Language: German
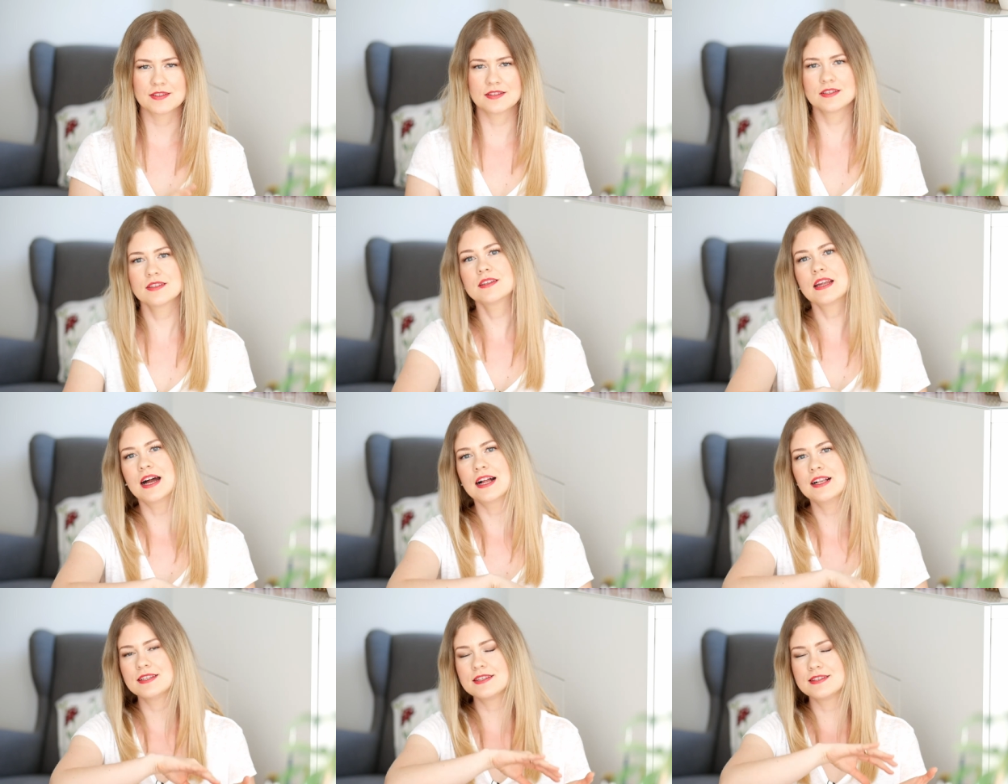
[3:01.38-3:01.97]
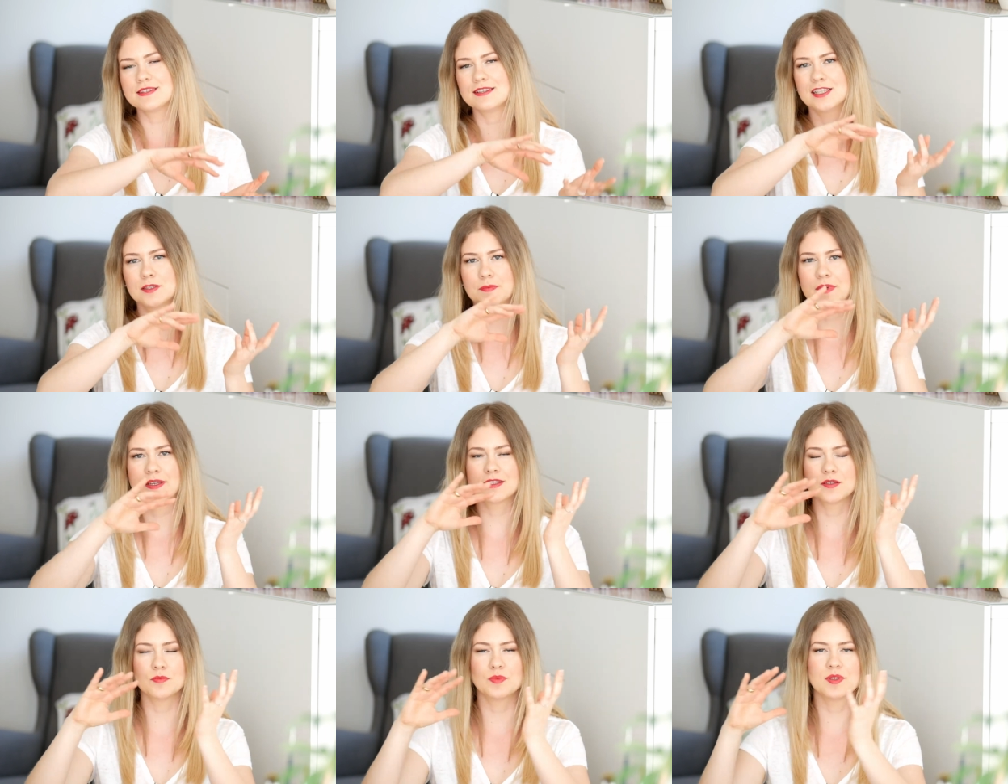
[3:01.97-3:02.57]
sind all diese
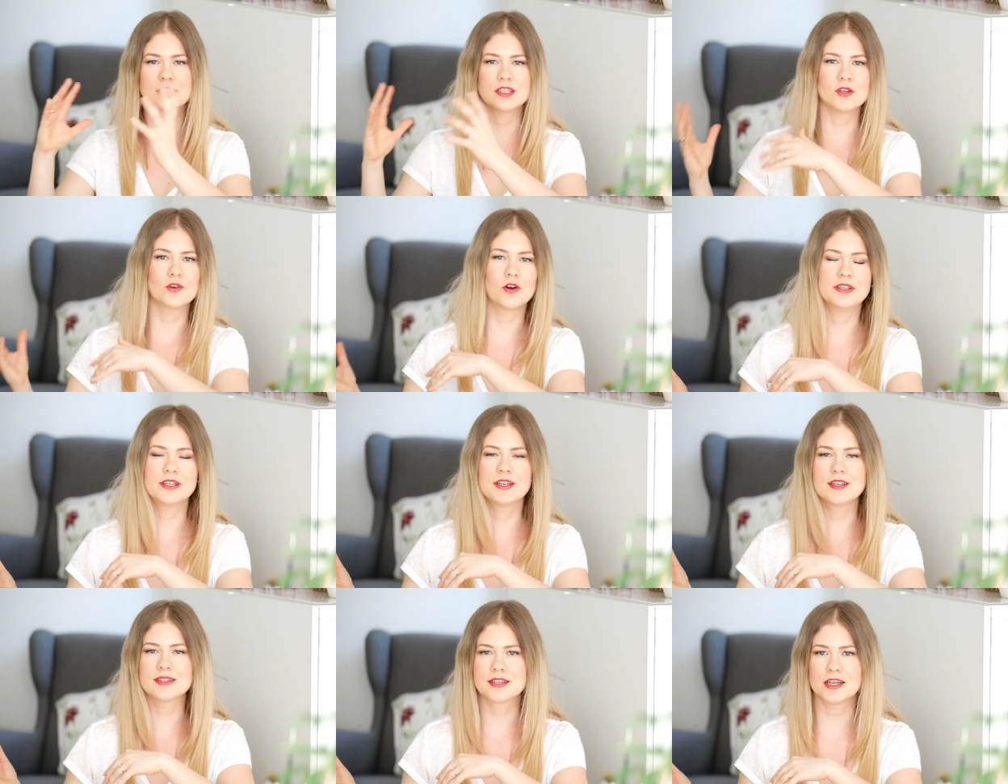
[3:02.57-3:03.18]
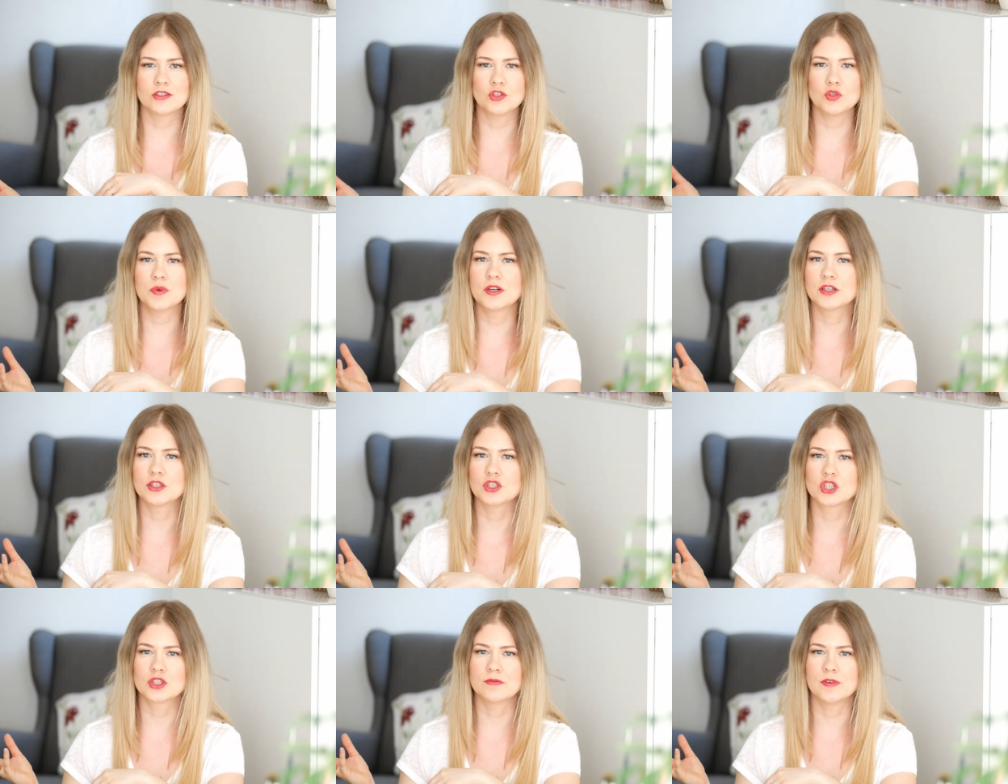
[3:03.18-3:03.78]
Elemente bis in die heutige Zeit
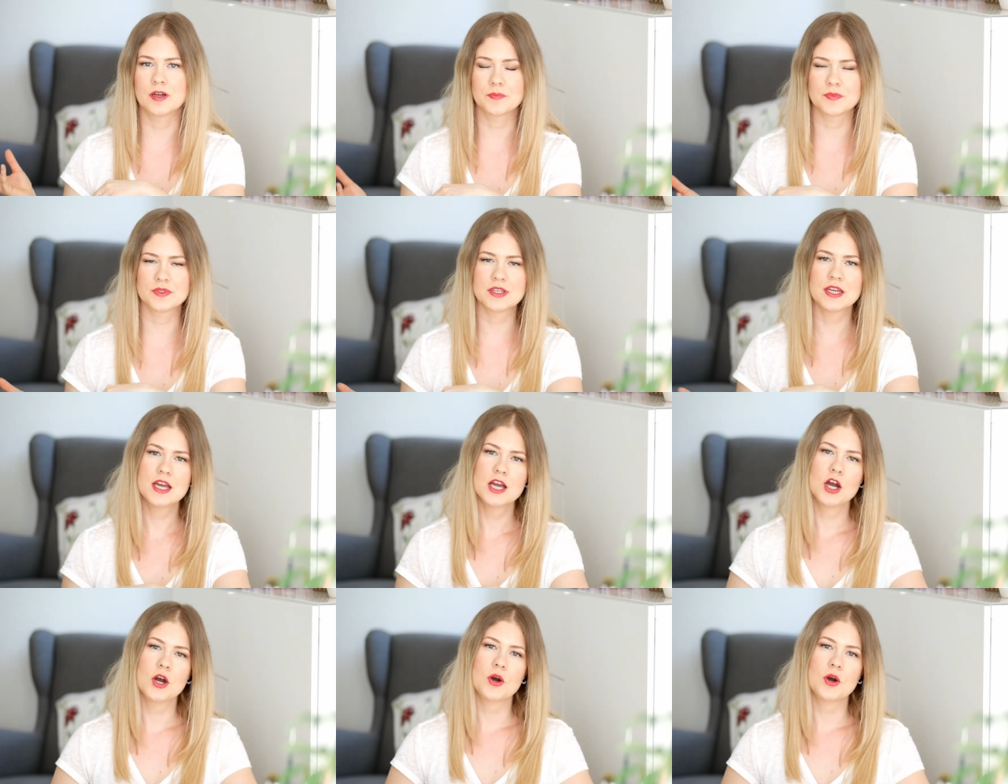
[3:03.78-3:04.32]
übergeschwappt.